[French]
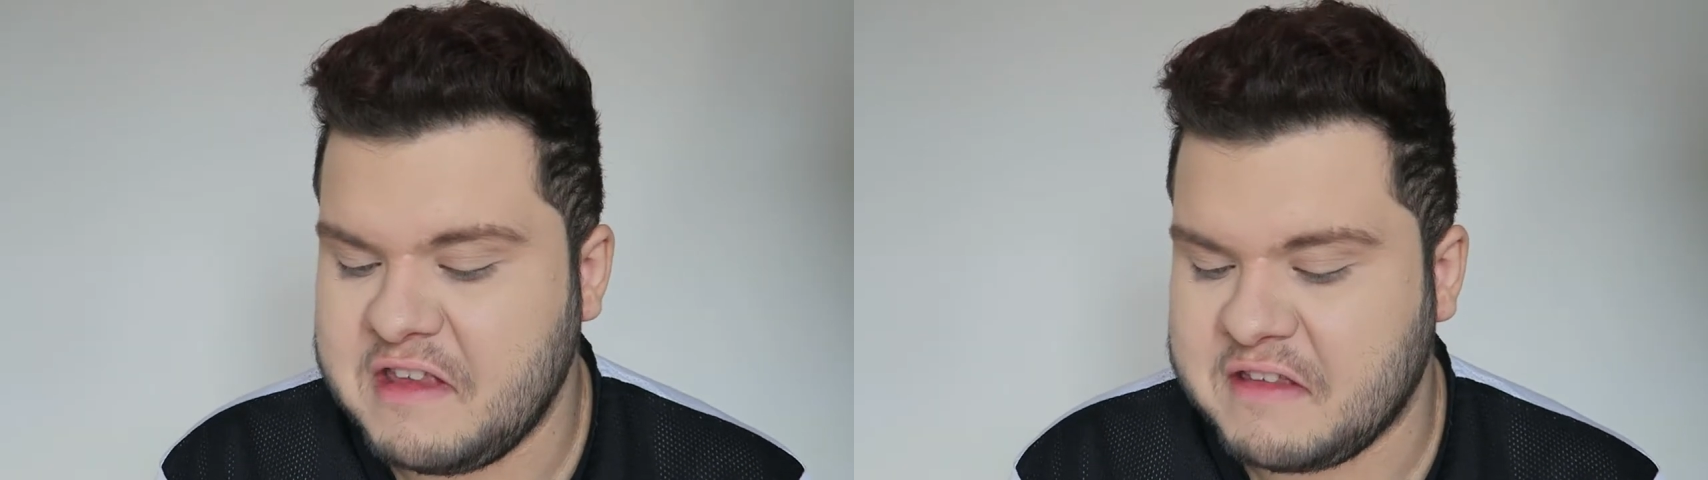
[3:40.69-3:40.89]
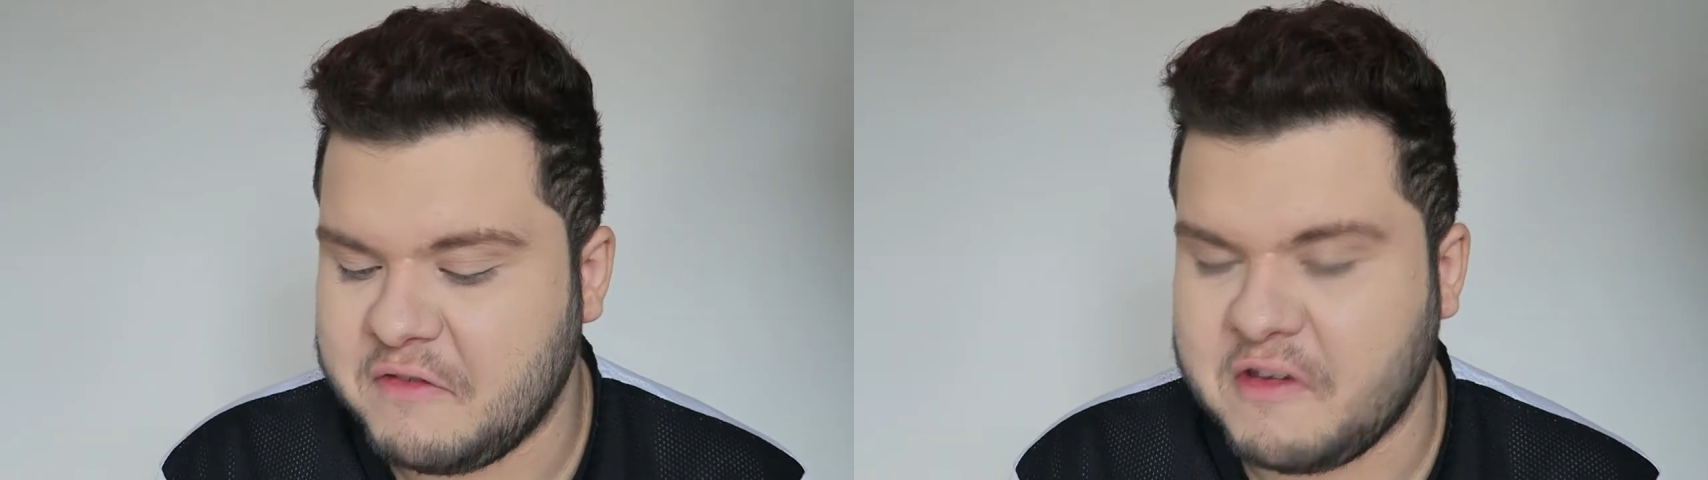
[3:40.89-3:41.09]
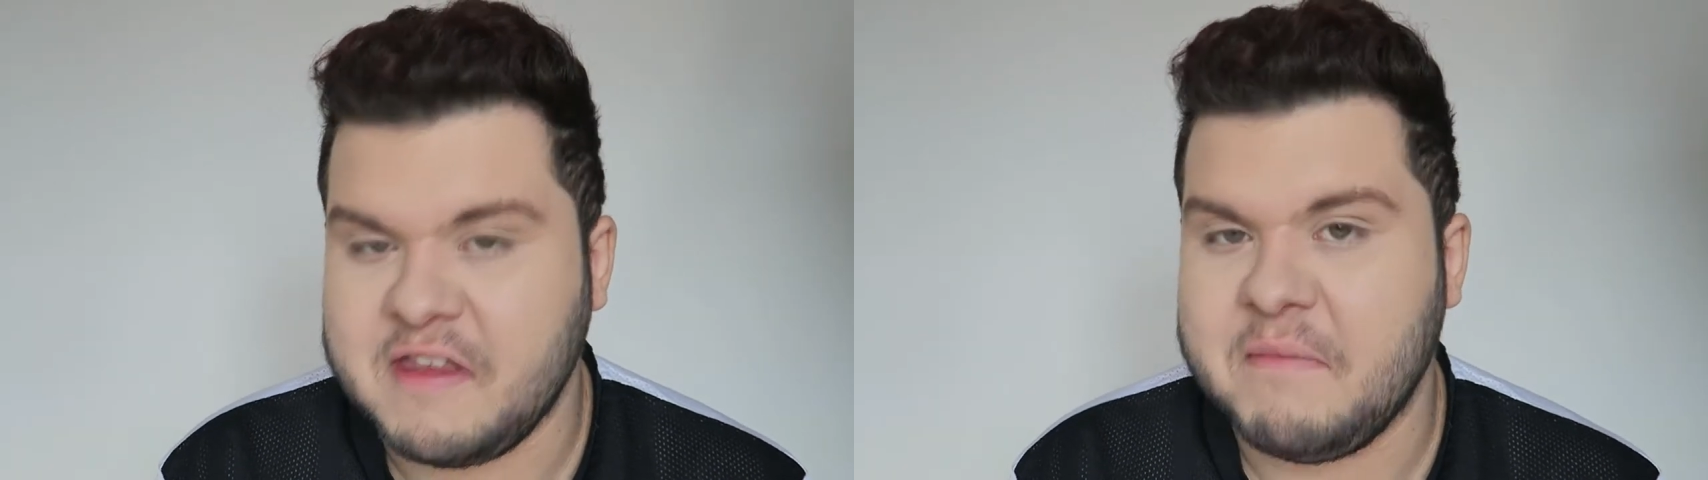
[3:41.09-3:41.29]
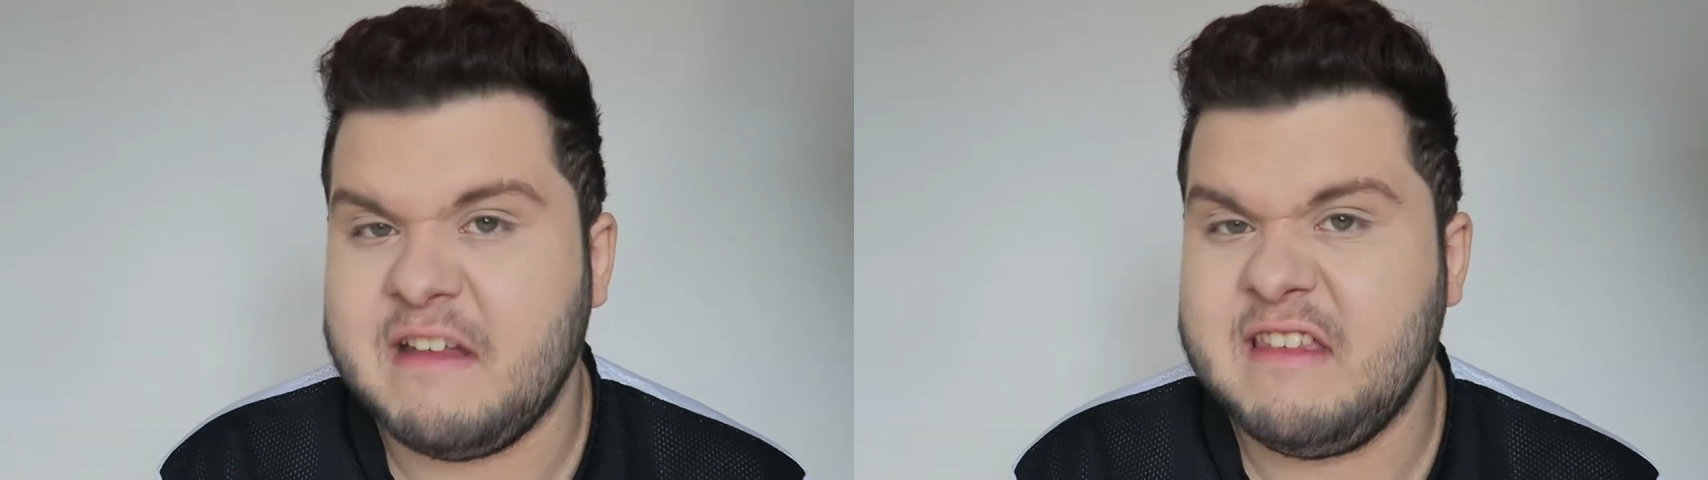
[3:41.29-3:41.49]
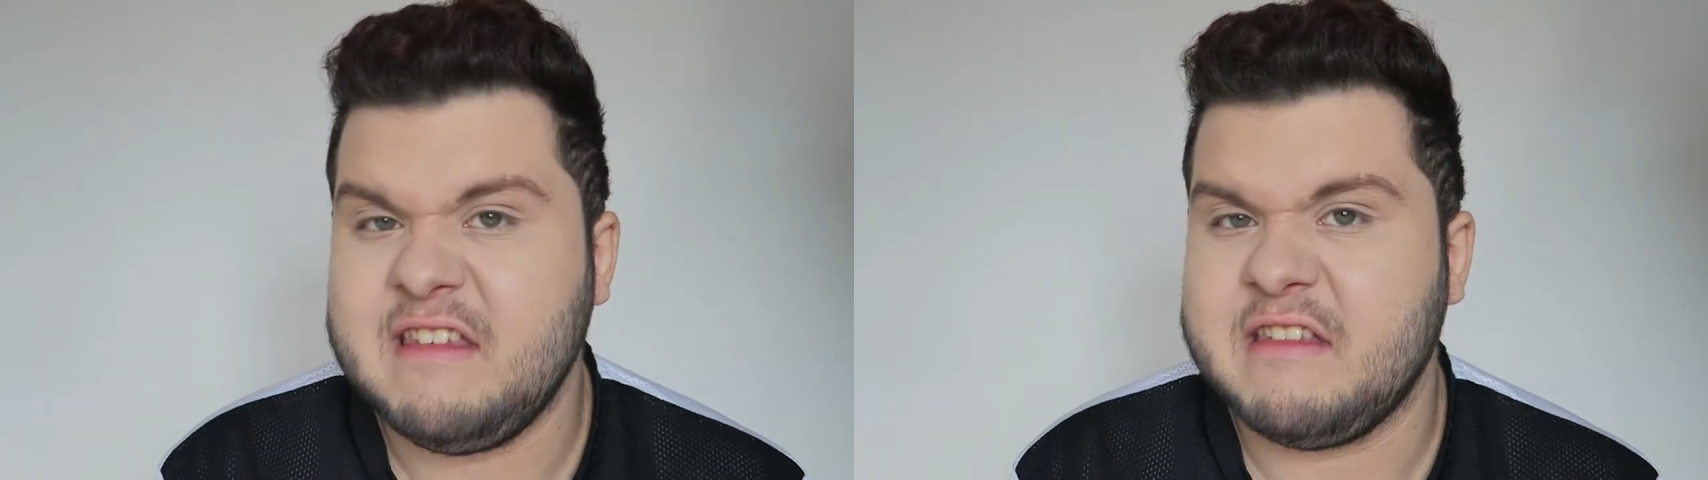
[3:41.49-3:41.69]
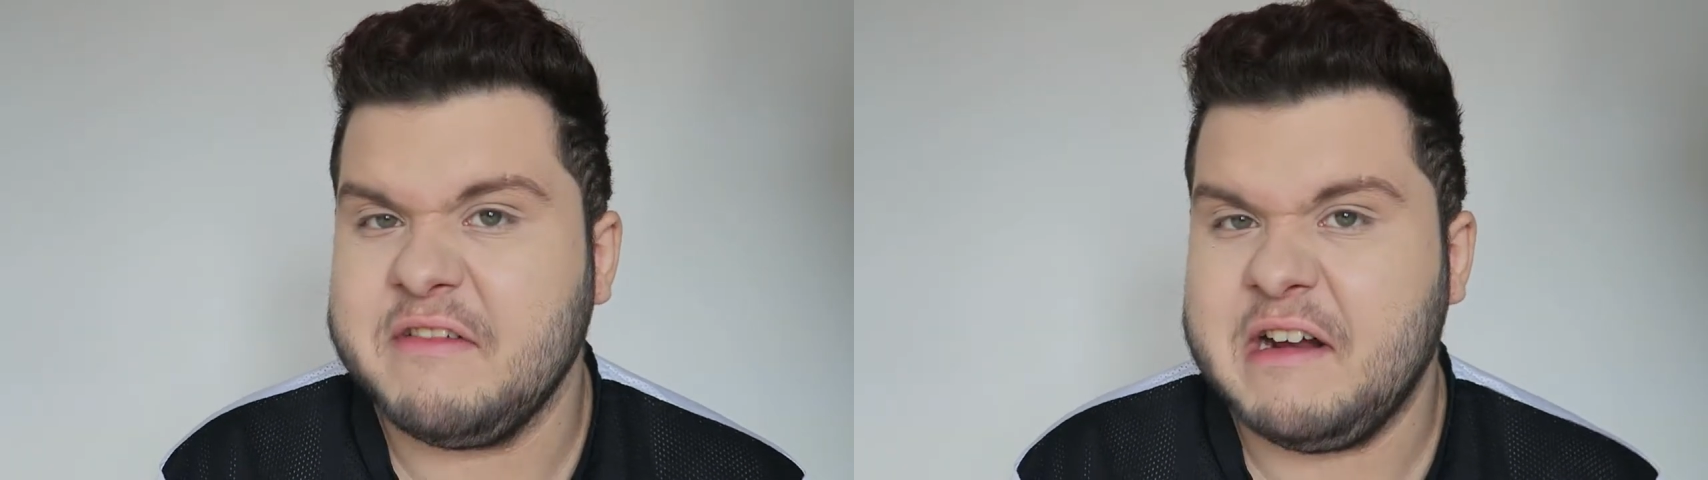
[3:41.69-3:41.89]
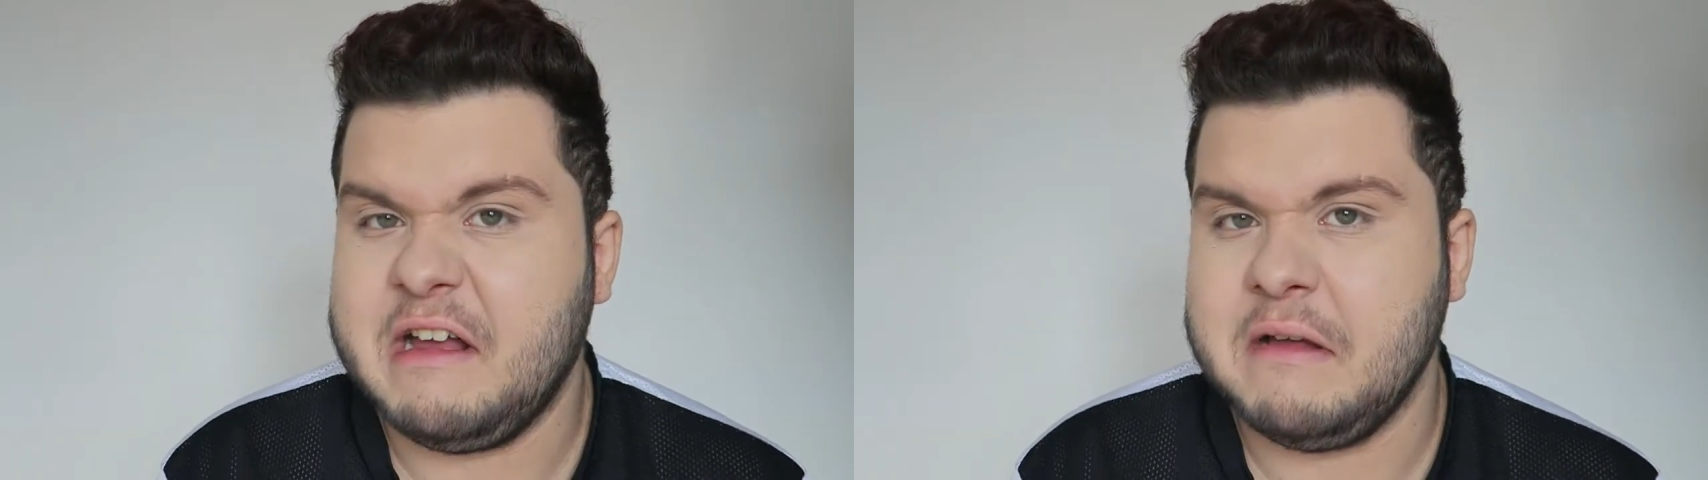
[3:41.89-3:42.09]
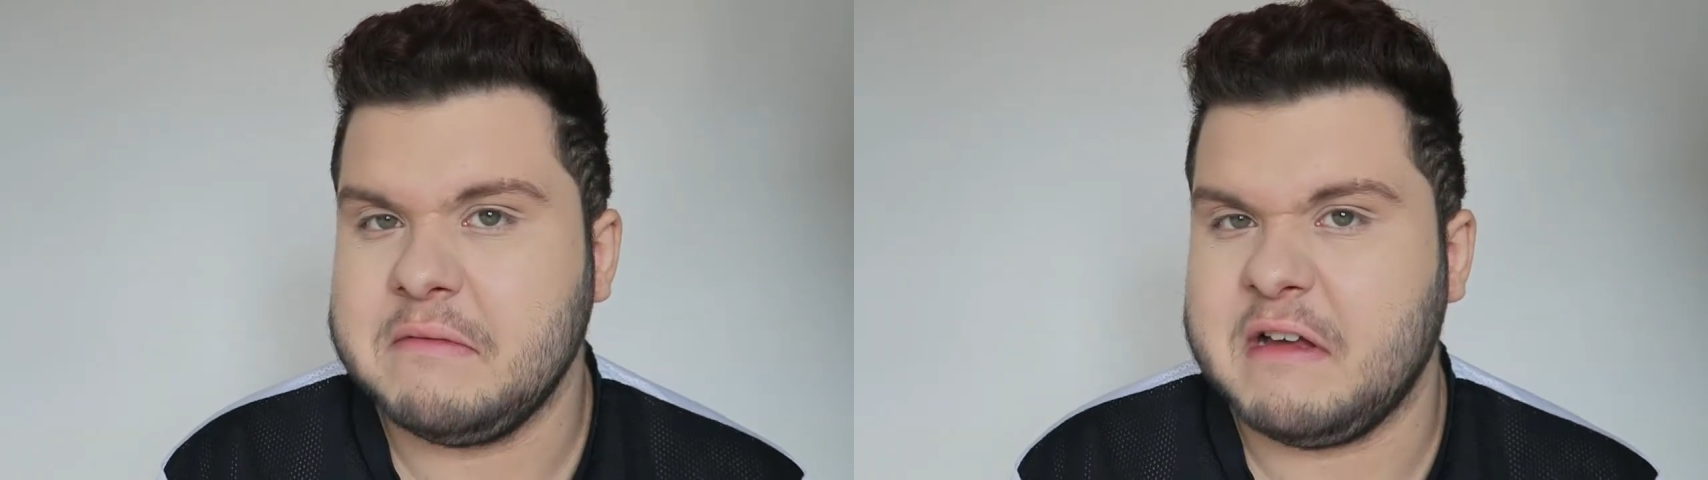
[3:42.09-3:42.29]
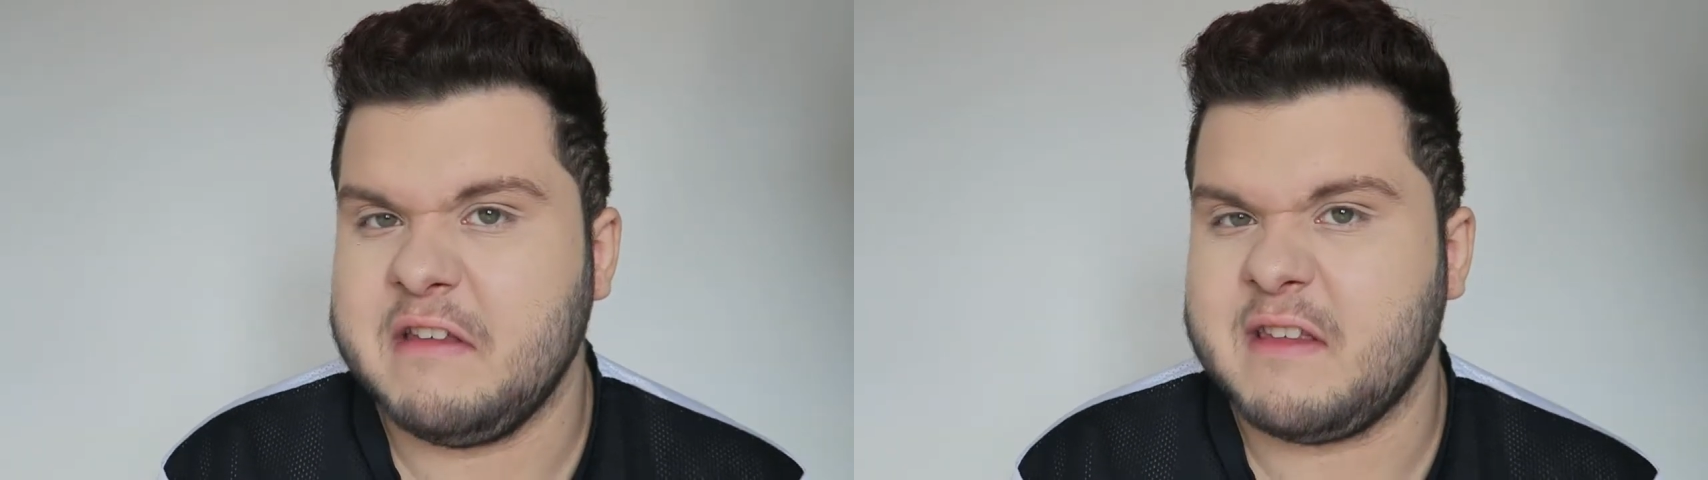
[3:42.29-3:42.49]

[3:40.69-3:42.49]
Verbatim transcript: ça serait fort sympathique, voilà. Hein.